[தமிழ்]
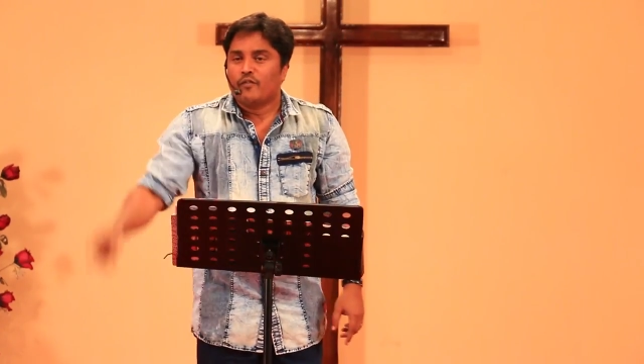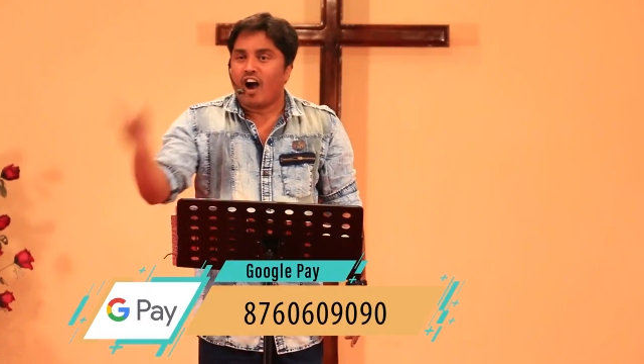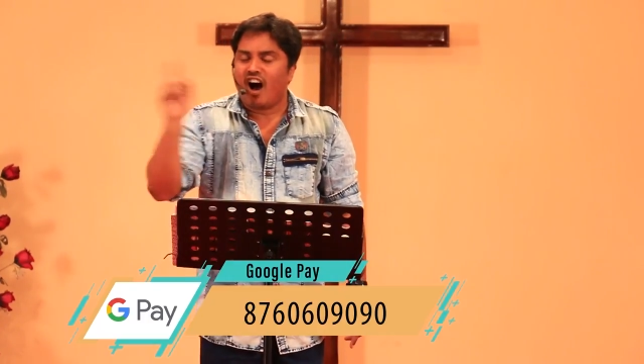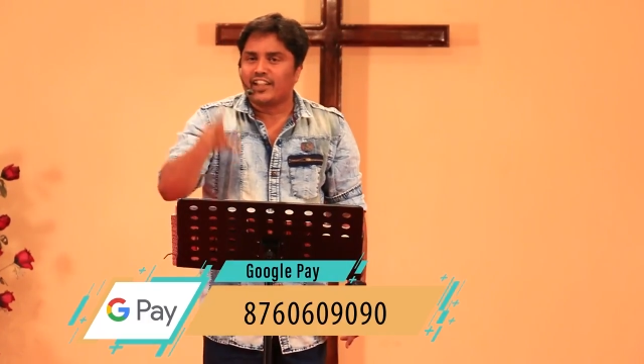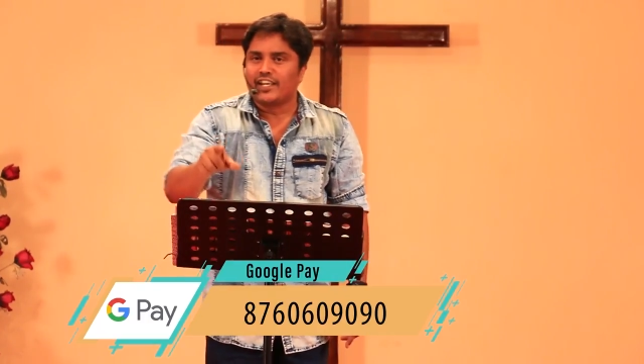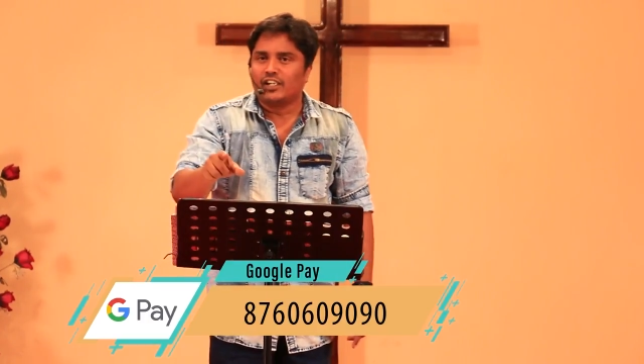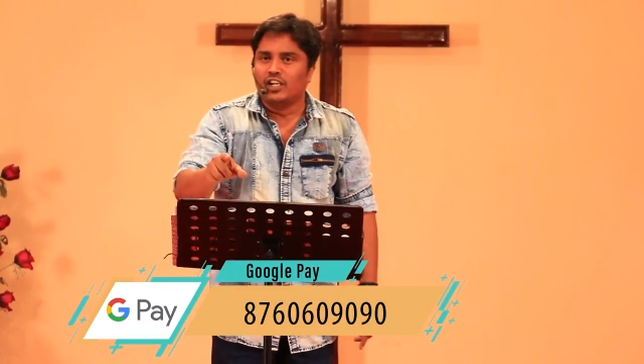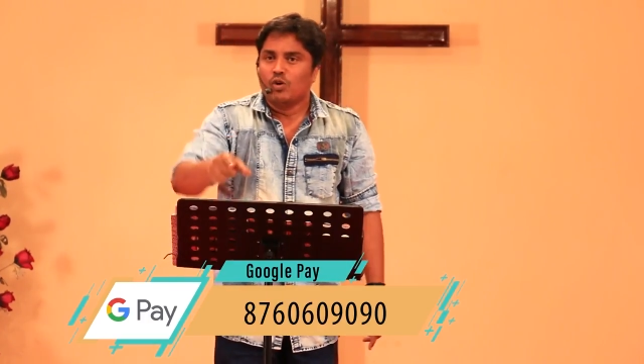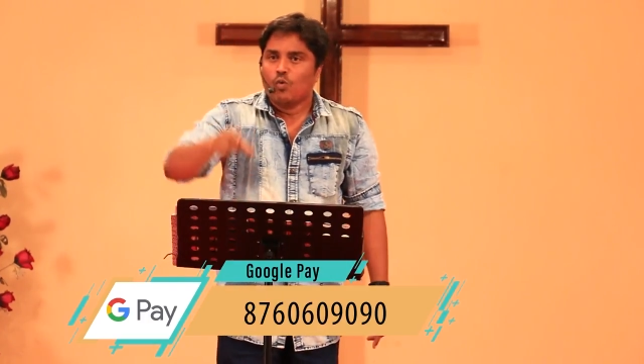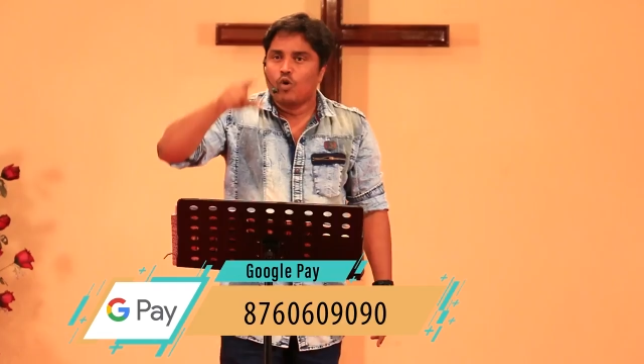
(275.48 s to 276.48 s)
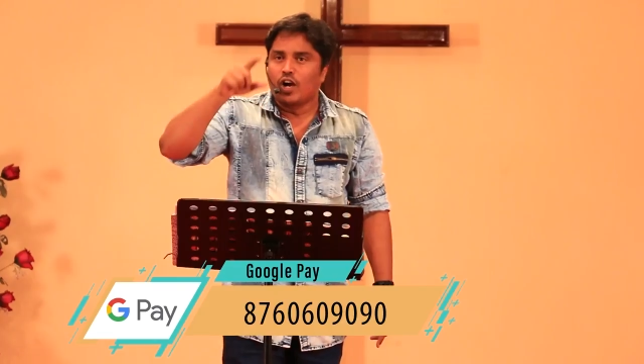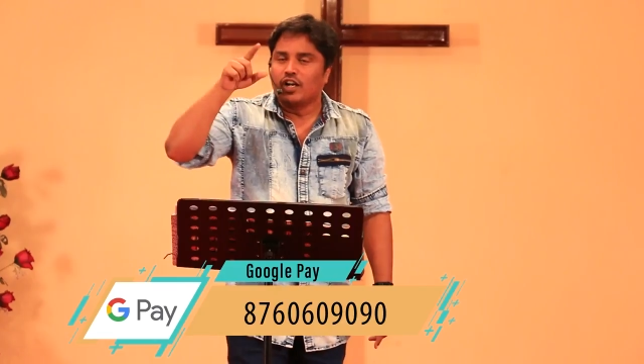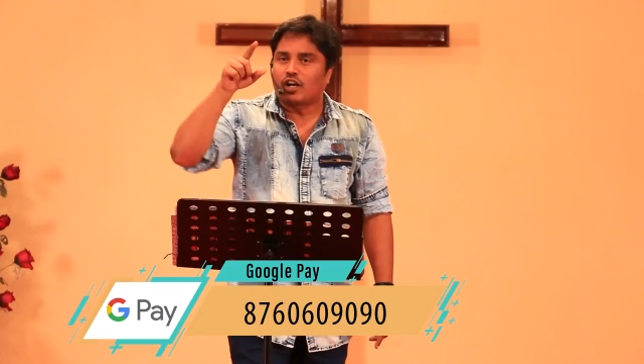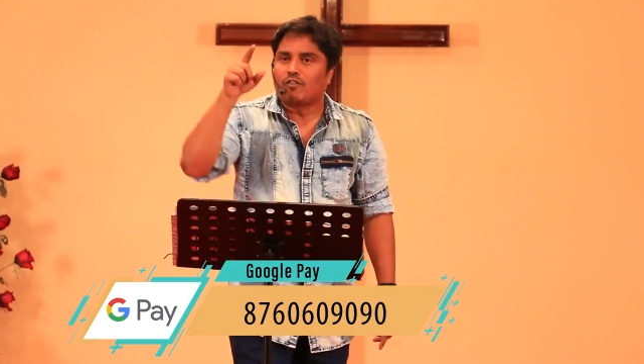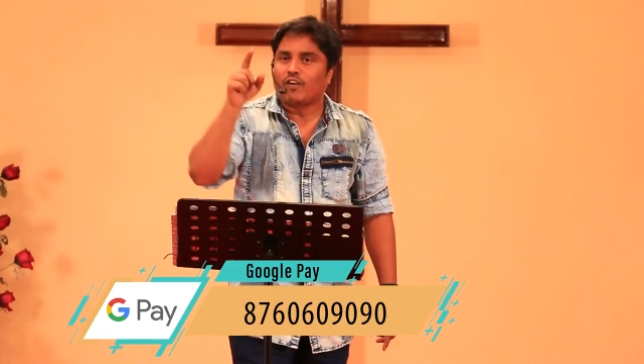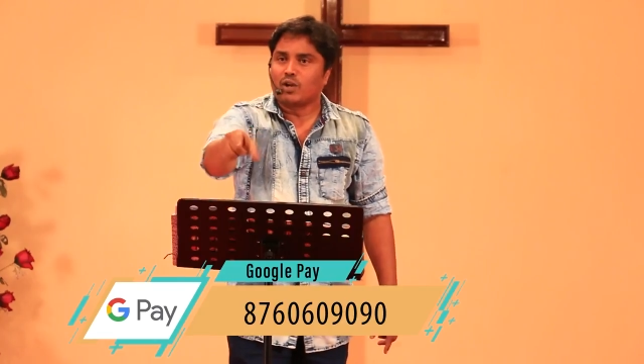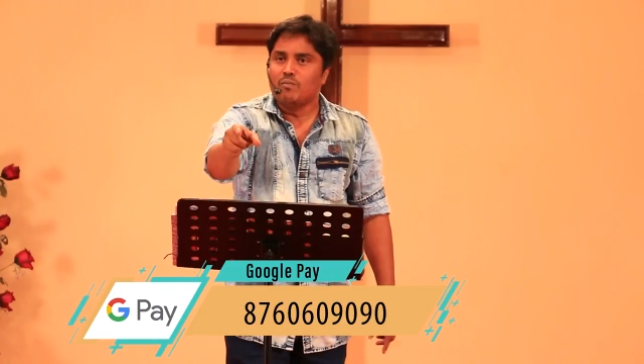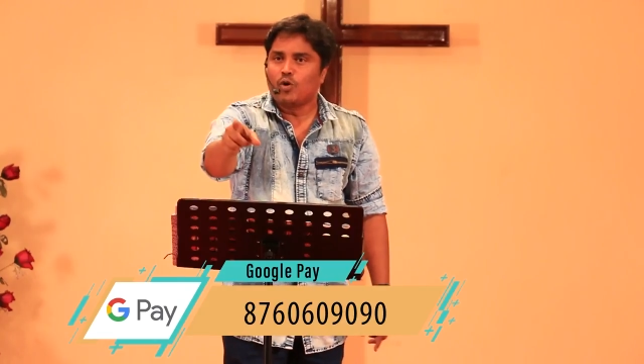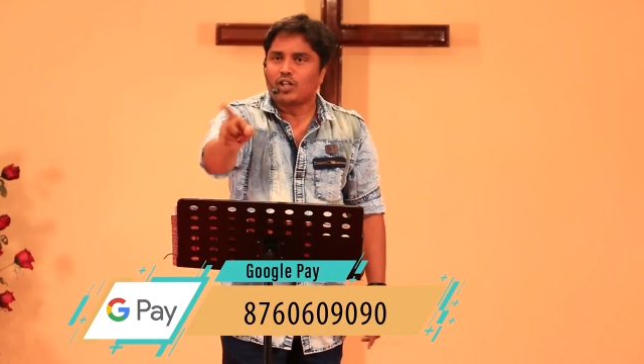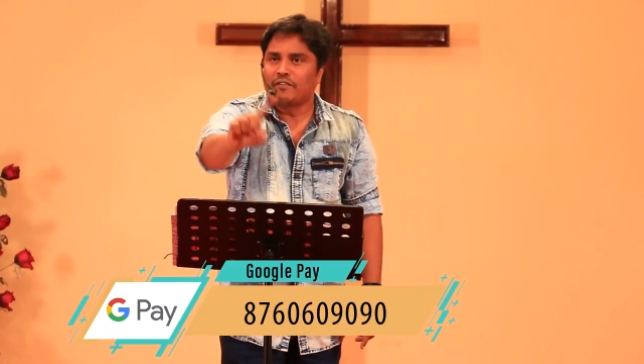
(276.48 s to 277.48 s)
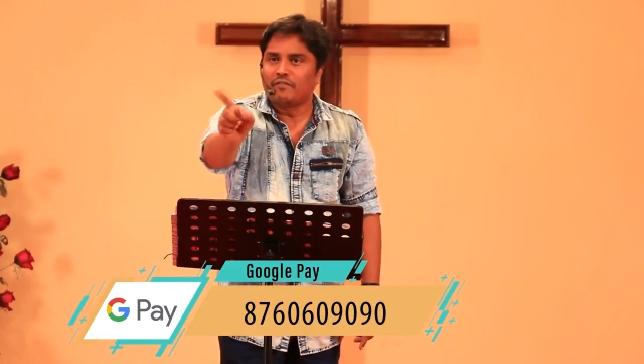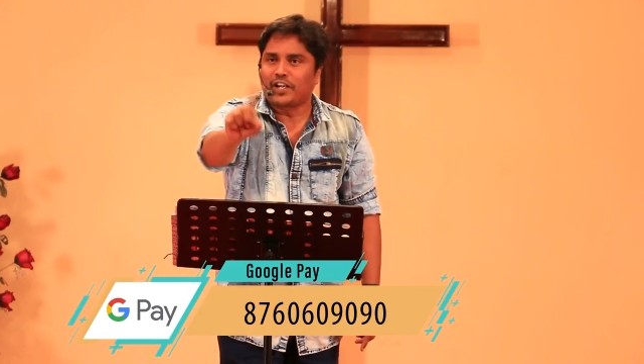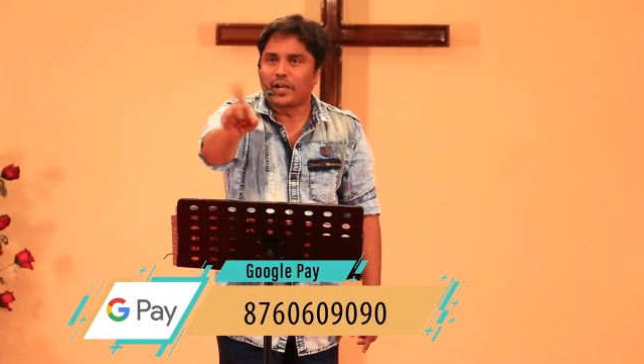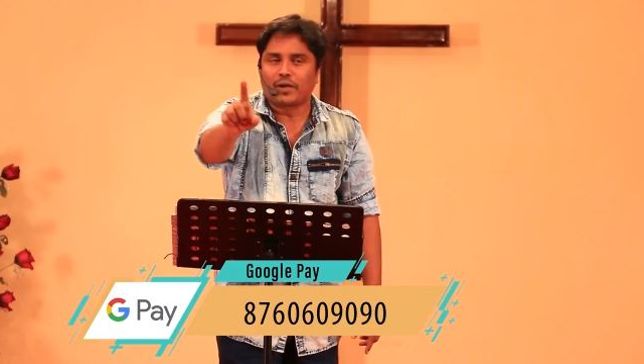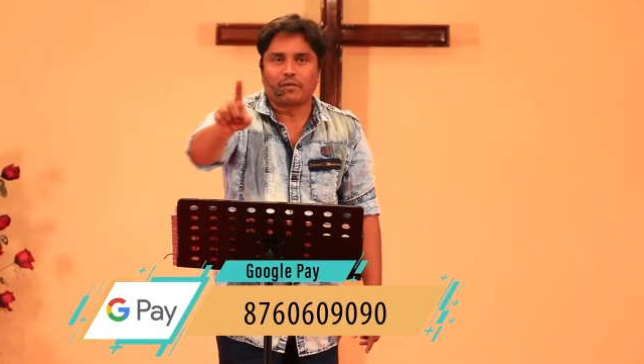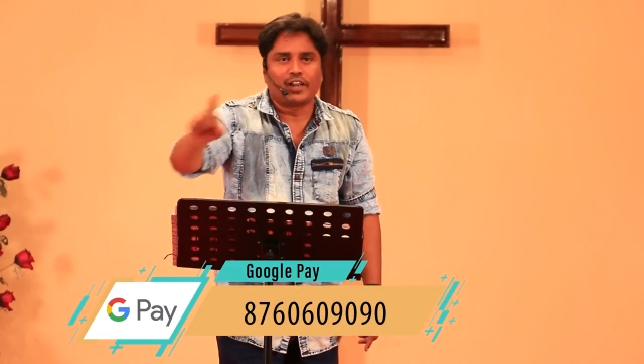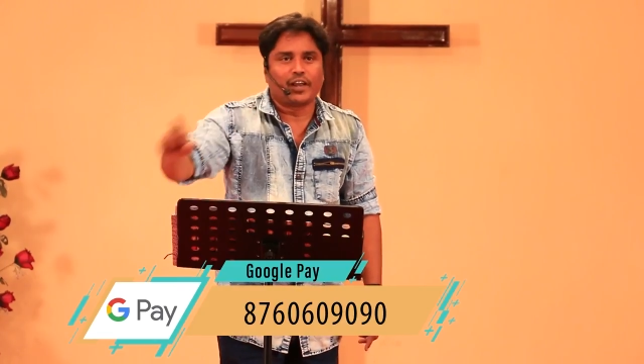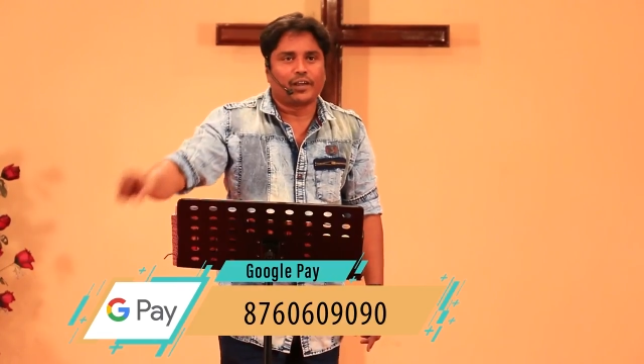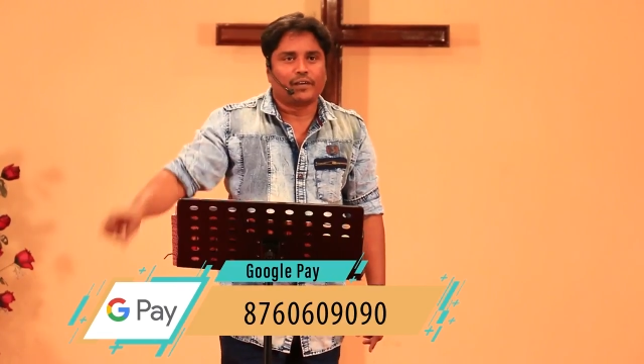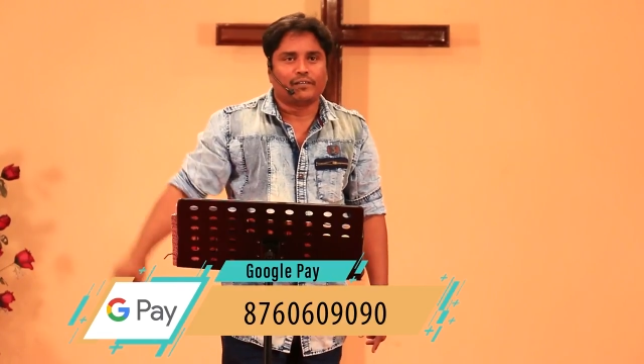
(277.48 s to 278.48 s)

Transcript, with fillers: வியாதிகள் உங்களுக்கு வரும்போது அவன் வெற்றி பெறவில்லை